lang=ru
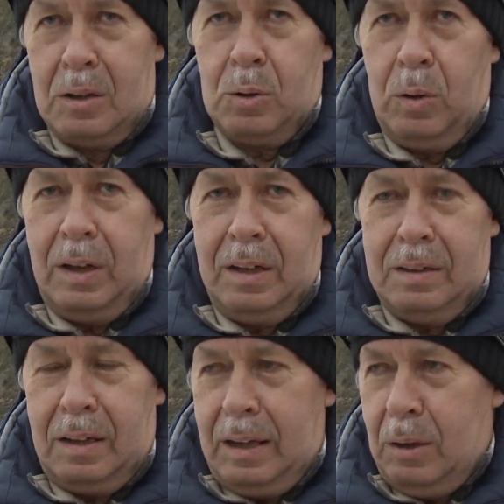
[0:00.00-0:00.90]
Сколько лет
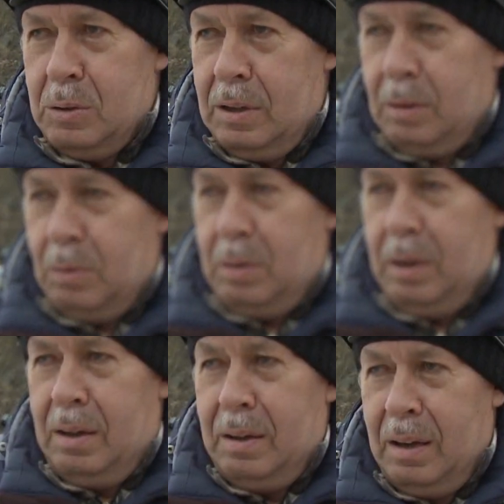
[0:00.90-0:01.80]
катаюсь. А вот.
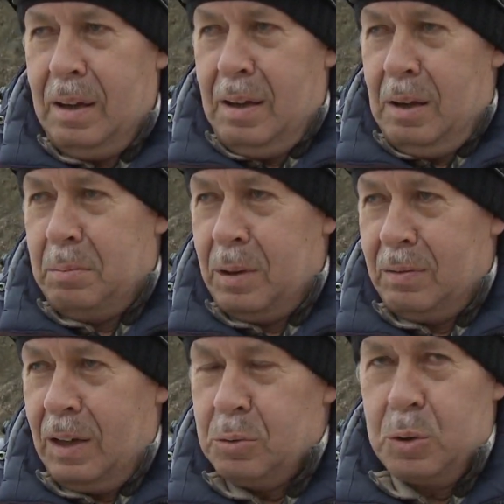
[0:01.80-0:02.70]

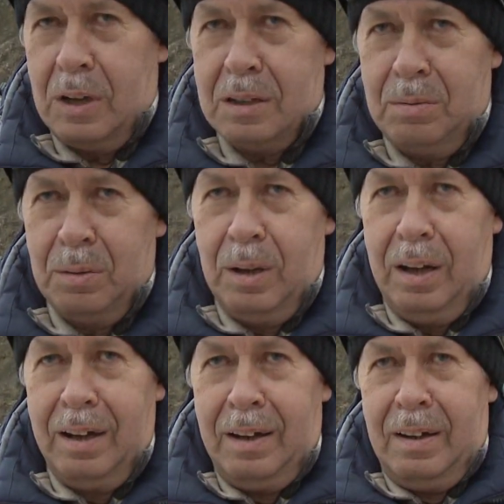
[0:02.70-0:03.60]
Первый раз участвую.
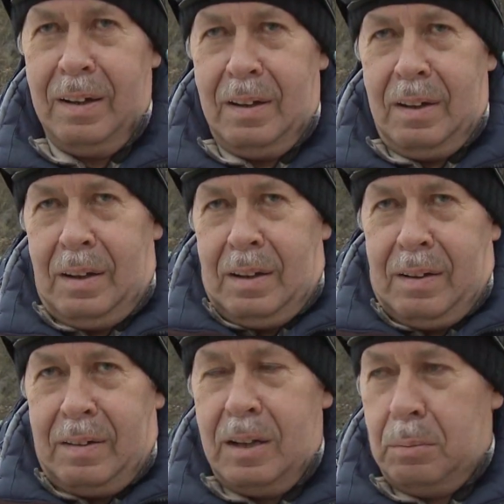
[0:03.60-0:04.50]

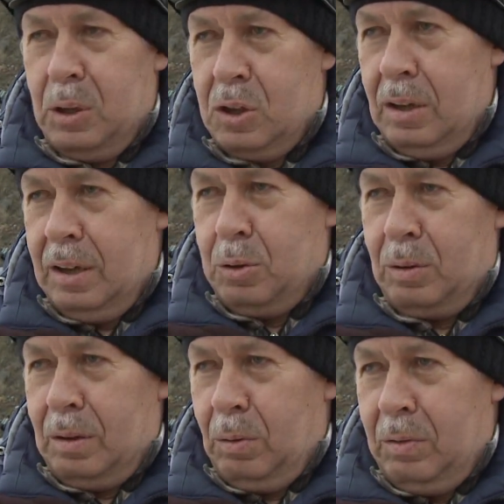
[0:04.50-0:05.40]
Необычно,
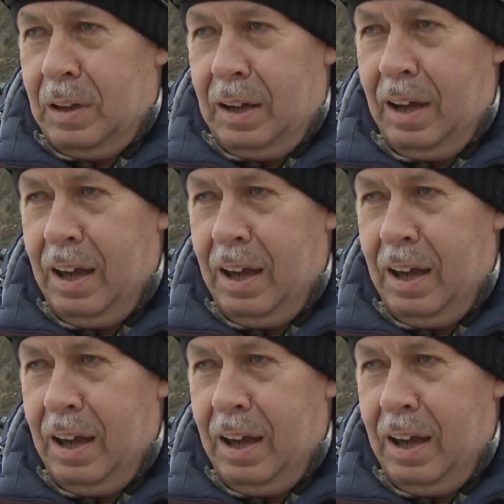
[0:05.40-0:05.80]
что-то новое.